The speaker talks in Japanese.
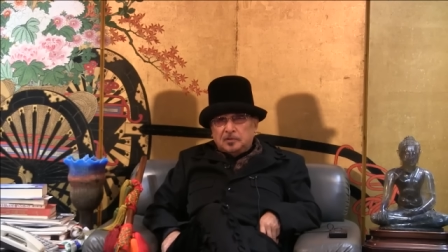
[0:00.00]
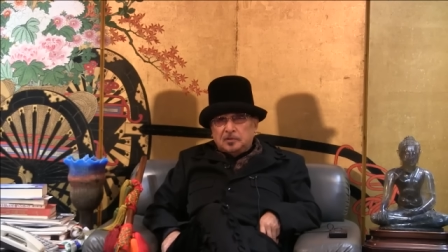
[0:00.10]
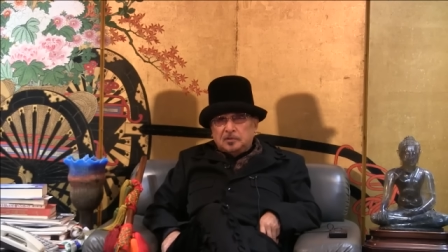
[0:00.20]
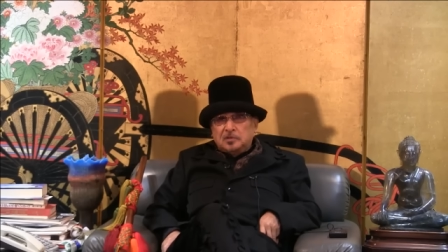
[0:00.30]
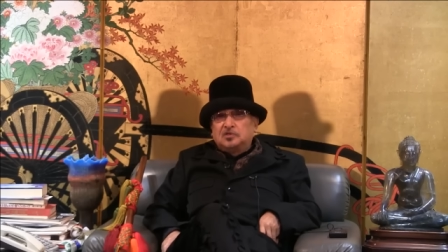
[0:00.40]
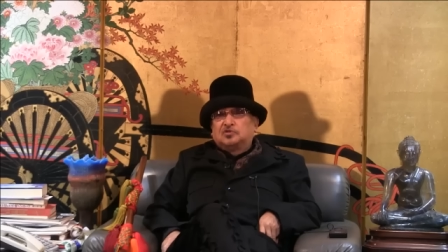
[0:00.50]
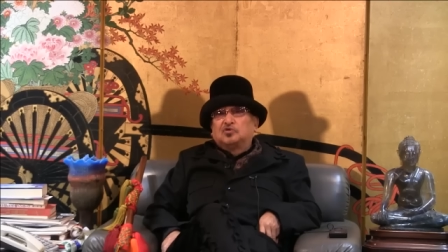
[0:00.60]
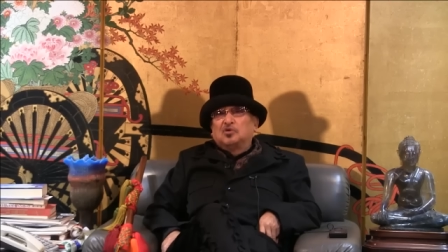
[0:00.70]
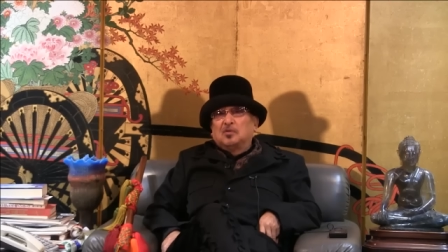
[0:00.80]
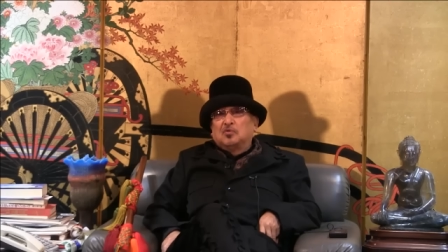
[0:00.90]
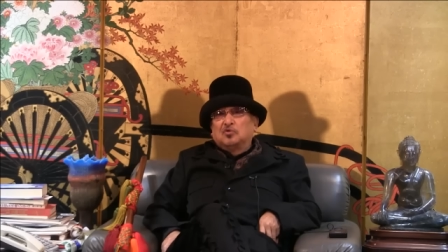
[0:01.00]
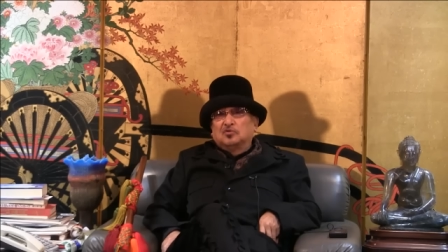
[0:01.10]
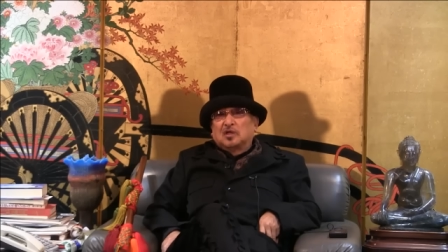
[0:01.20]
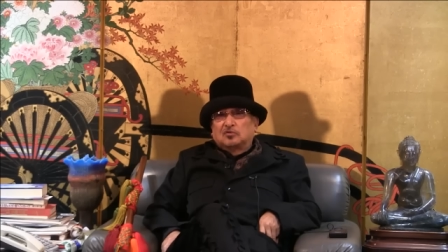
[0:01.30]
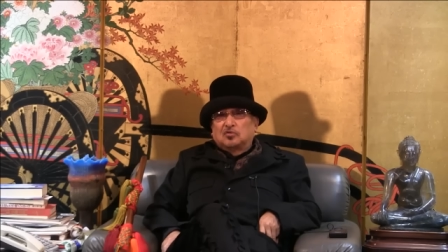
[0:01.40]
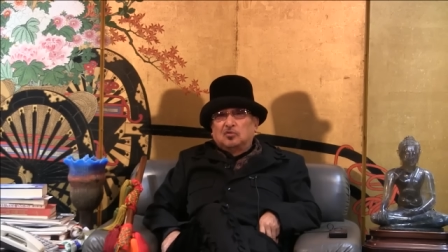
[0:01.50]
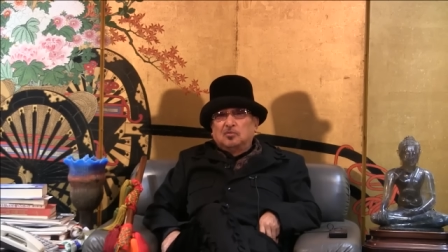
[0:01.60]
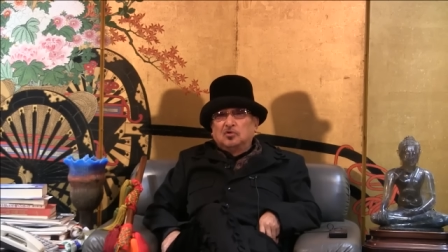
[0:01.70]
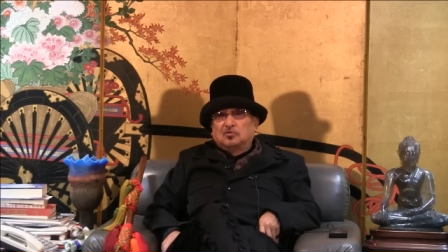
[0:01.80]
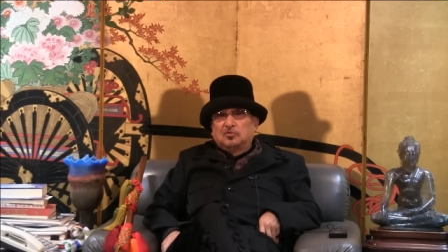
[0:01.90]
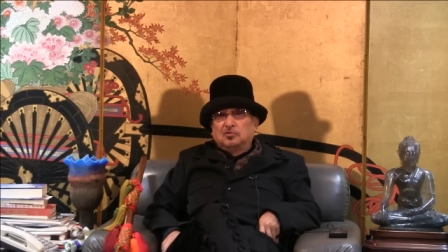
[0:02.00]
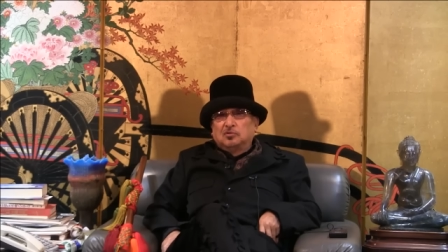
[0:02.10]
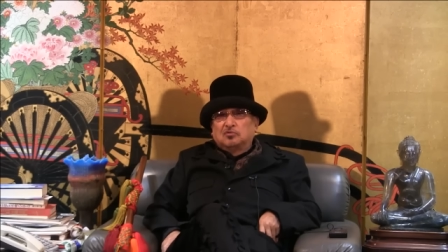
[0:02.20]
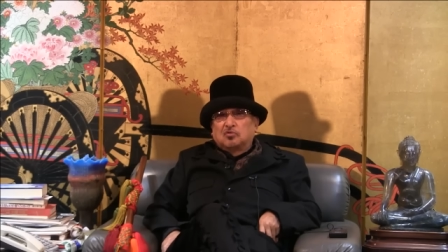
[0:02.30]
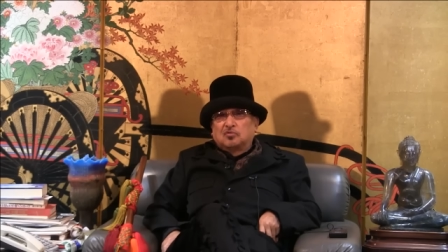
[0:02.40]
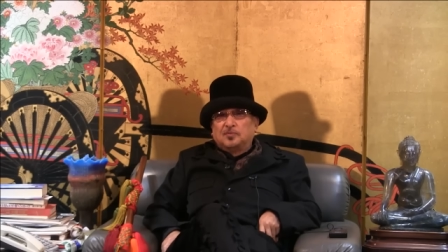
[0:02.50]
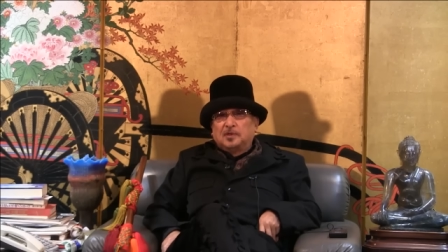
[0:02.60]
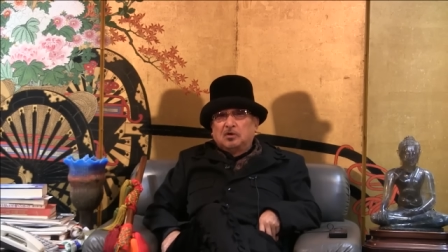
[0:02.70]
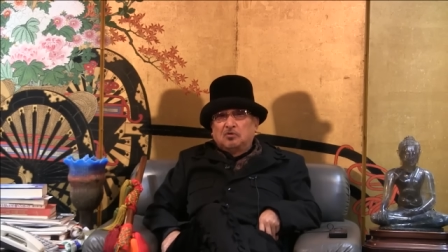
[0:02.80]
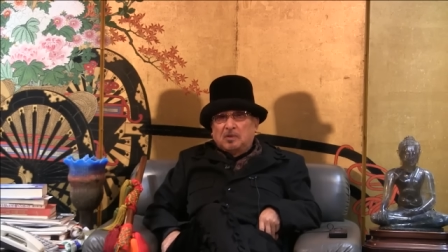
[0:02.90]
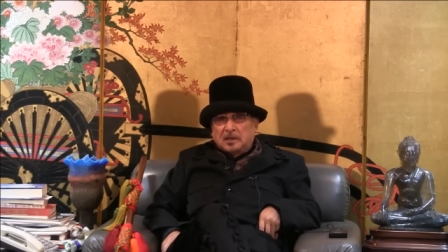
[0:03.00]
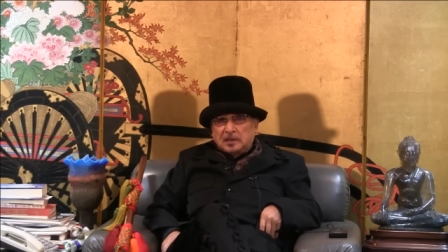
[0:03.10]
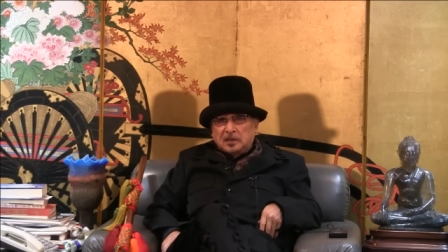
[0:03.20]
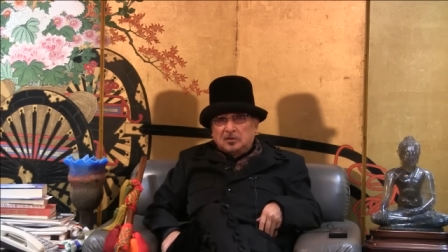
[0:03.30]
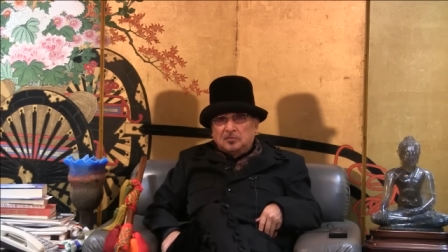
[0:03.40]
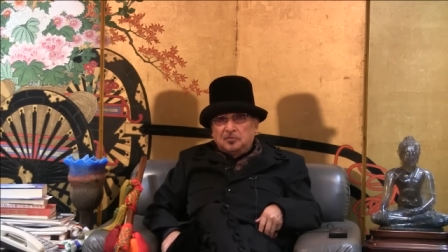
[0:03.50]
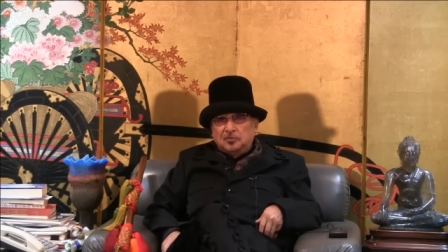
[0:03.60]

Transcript: に必要なものだと思い込んでる国民が多いわけだけど、